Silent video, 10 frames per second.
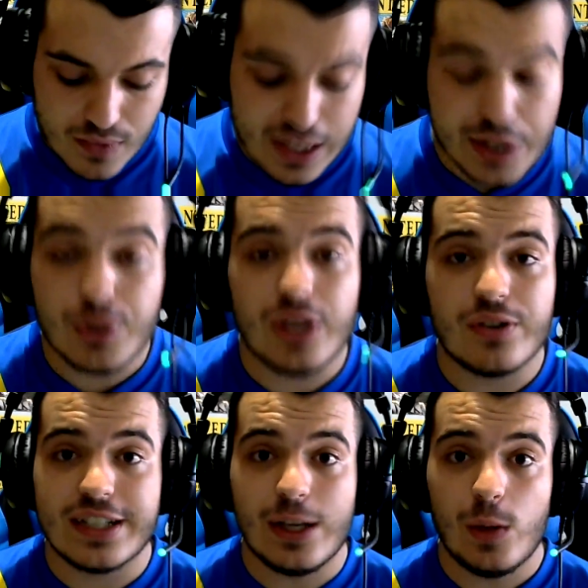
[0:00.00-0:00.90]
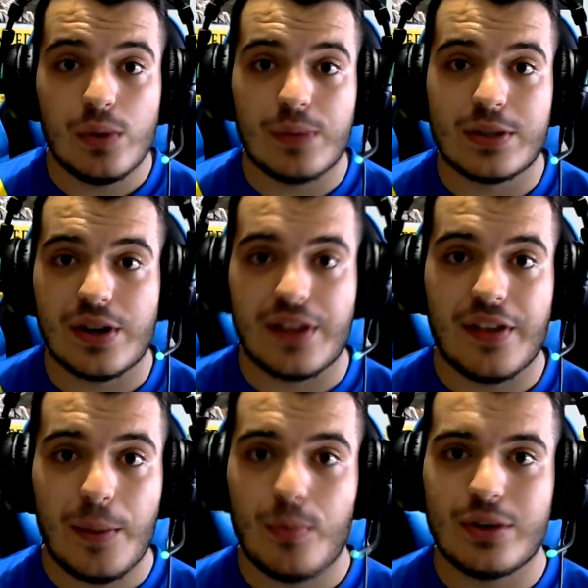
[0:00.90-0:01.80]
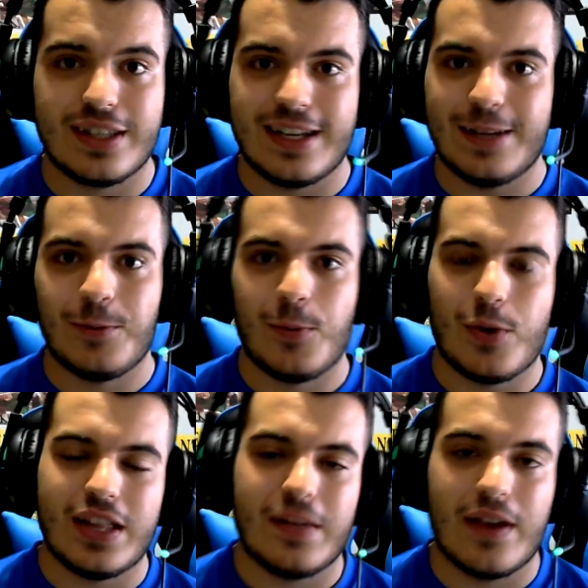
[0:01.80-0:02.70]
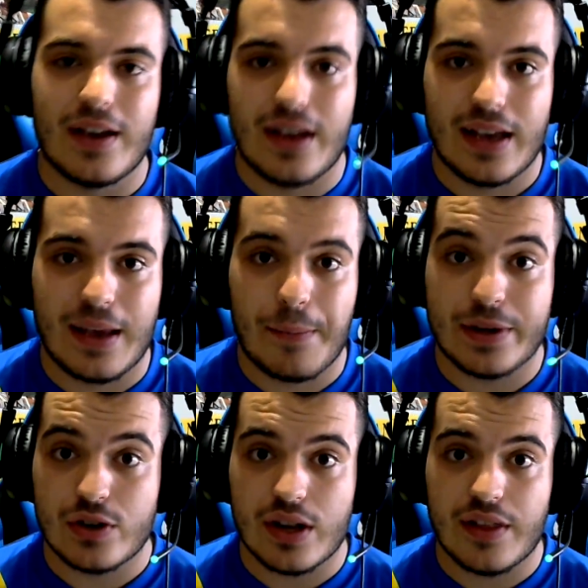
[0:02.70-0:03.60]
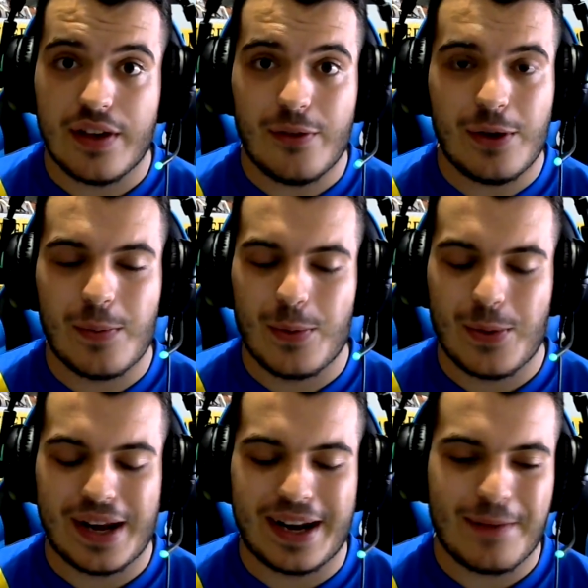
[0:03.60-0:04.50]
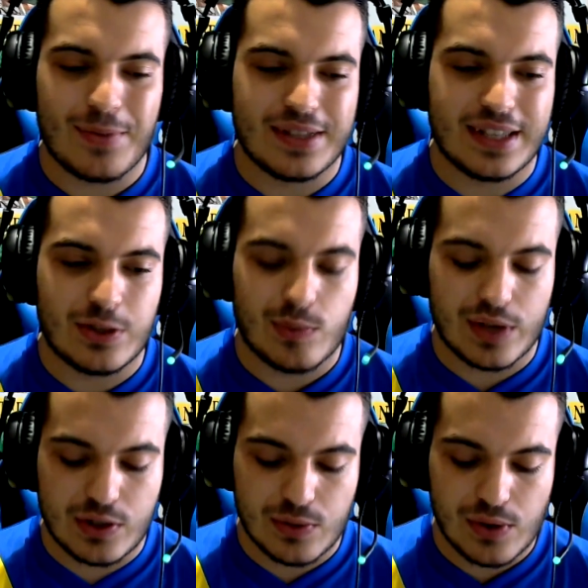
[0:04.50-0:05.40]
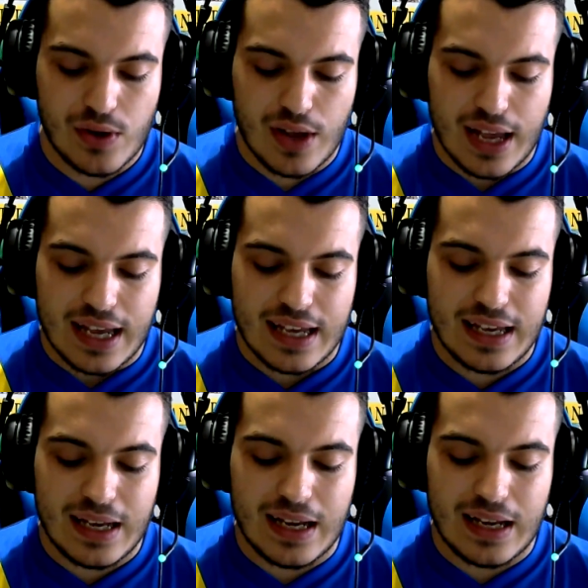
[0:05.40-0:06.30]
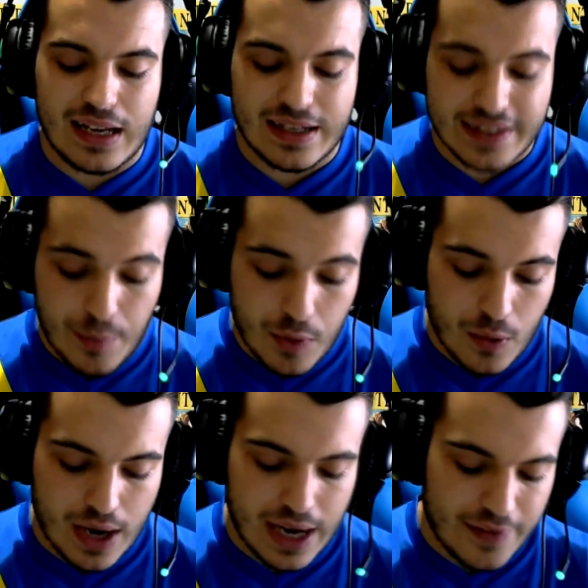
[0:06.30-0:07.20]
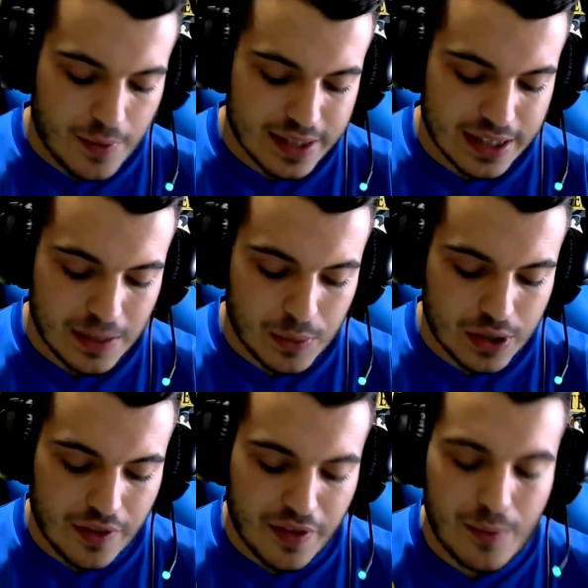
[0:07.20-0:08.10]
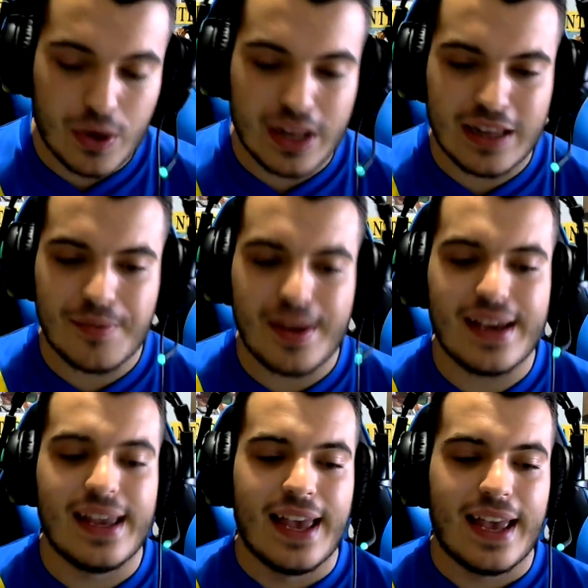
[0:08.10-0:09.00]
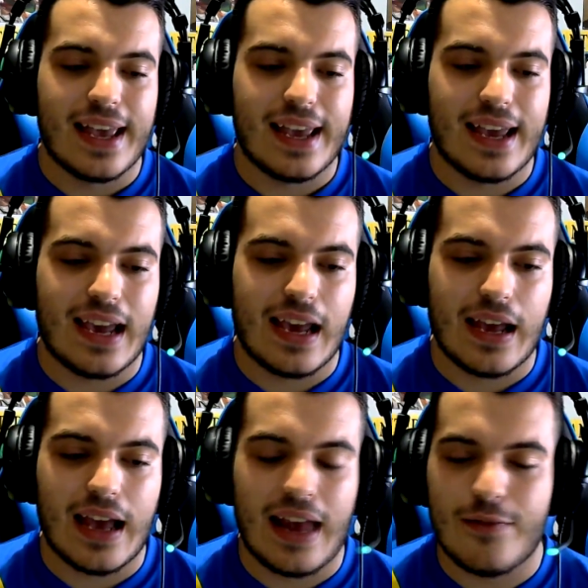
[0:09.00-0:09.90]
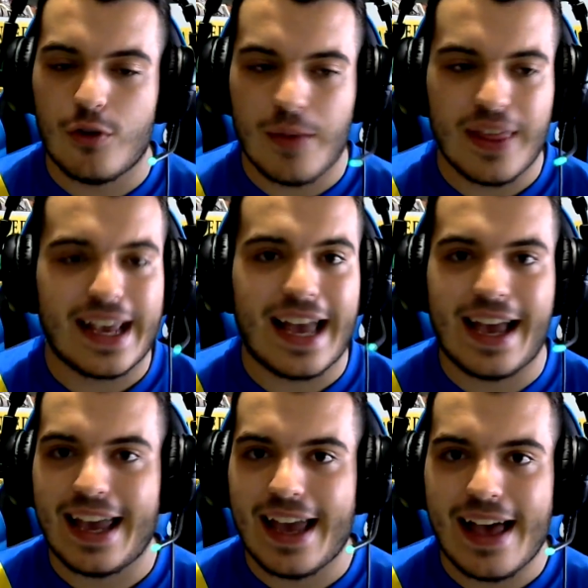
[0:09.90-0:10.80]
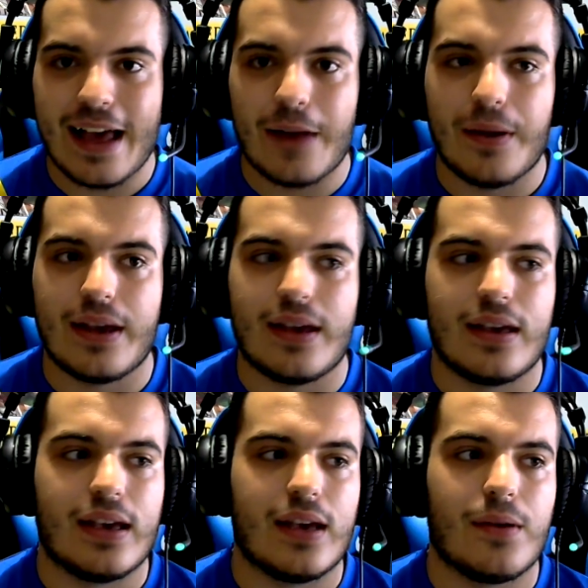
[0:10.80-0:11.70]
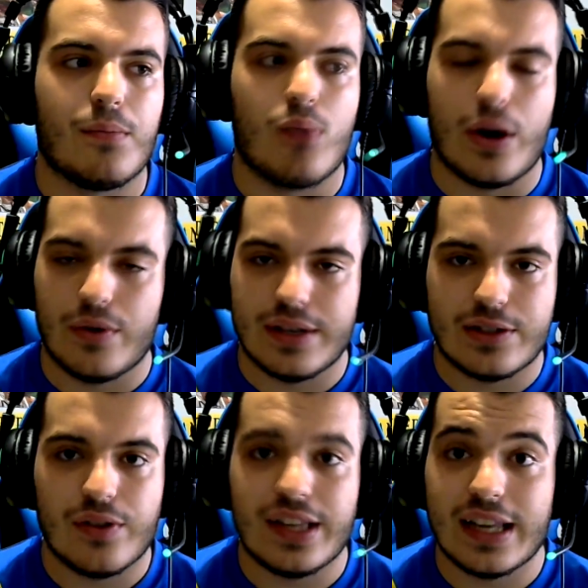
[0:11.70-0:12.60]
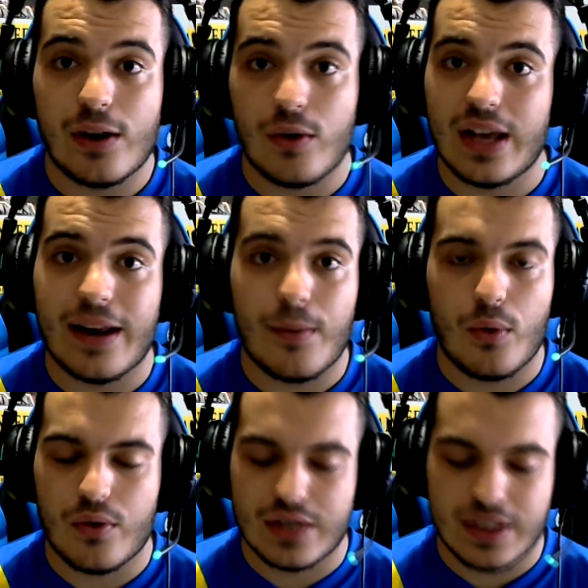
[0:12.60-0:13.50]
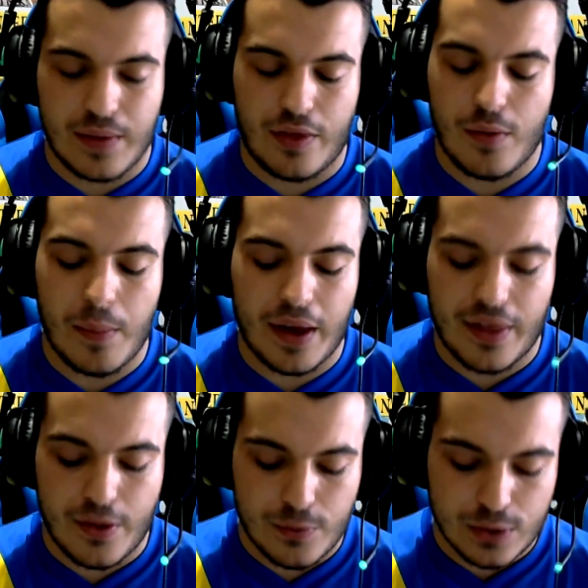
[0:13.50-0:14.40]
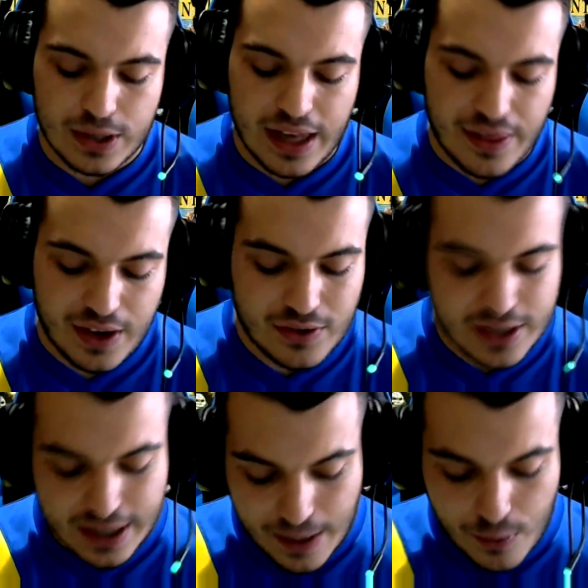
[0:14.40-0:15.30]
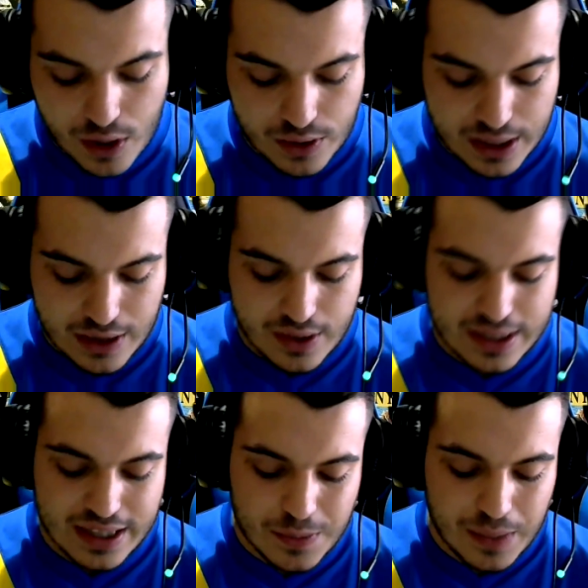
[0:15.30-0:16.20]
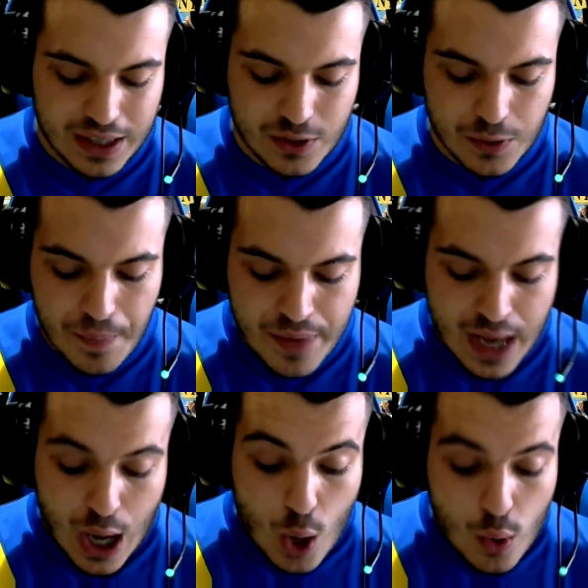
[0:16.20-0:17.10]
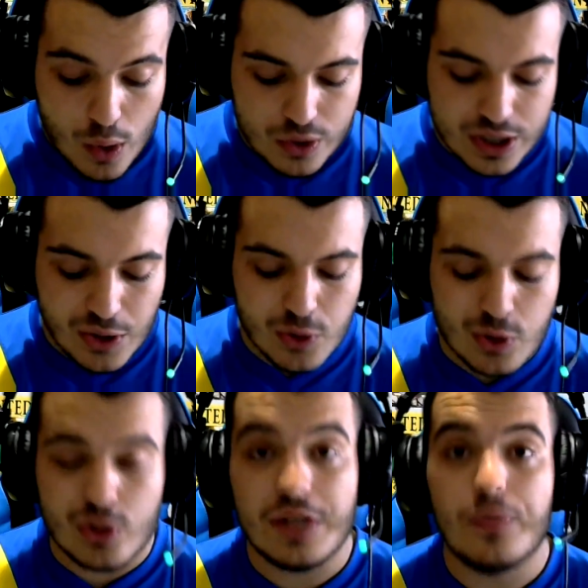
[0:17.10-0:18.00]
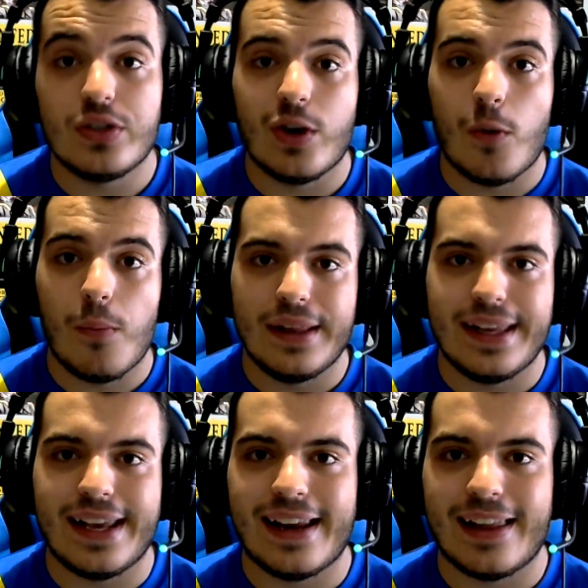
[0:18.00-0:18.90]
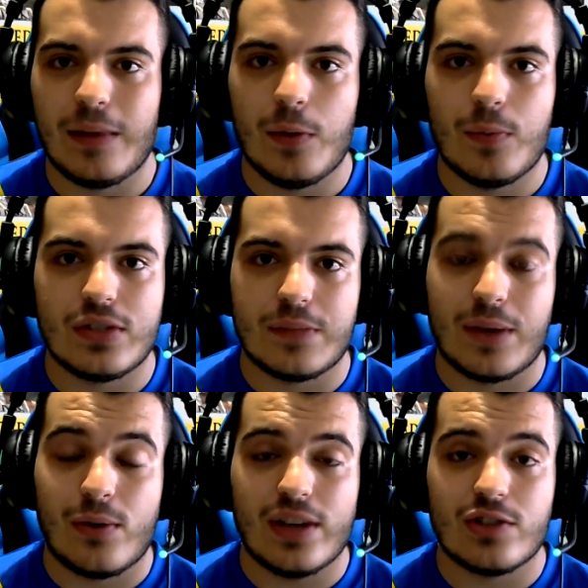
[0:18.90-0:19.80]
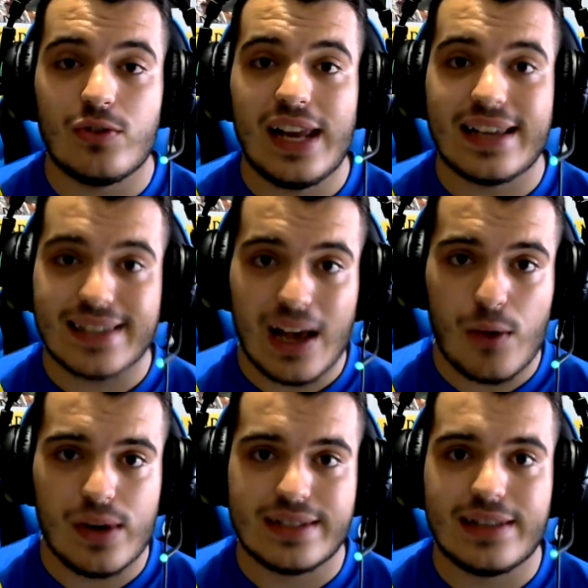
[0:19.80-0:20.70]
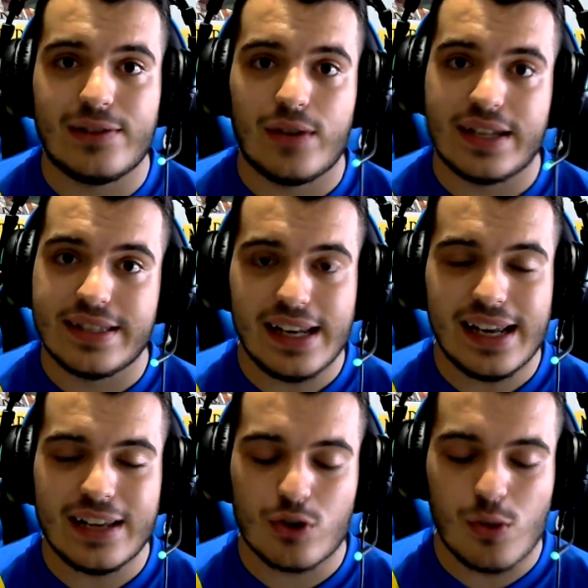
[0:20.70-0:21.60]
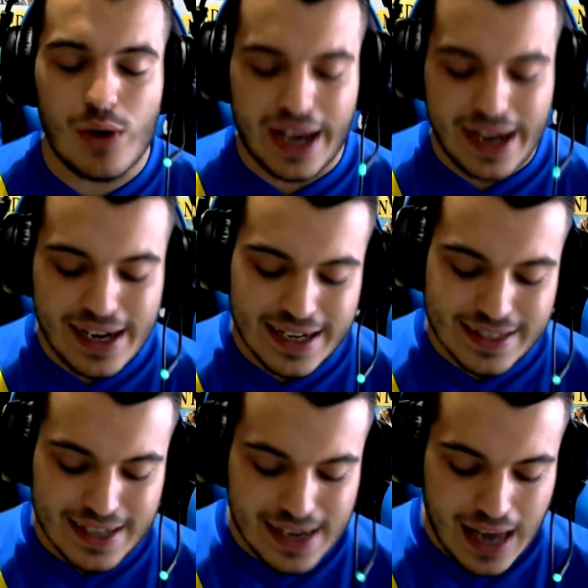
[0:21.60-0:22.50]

y otra cosa es que lo puedes personalizar, puedes tener tu Money the Bank eh, personalizado, en el modo carrera puede estar súper chulo y está muy guay, le han bastante importancia al Money Bank, eh, a la forma de canjear, eh, bueno, eso de tenerlo ya en el modo exhibición me parece un total acierto, así que muy contento en este aspecto. Luego chicos, dos tipos de combate que han recibido muchas mejoras son las jaulas, tanto la Steel Cage como la Hell Cell.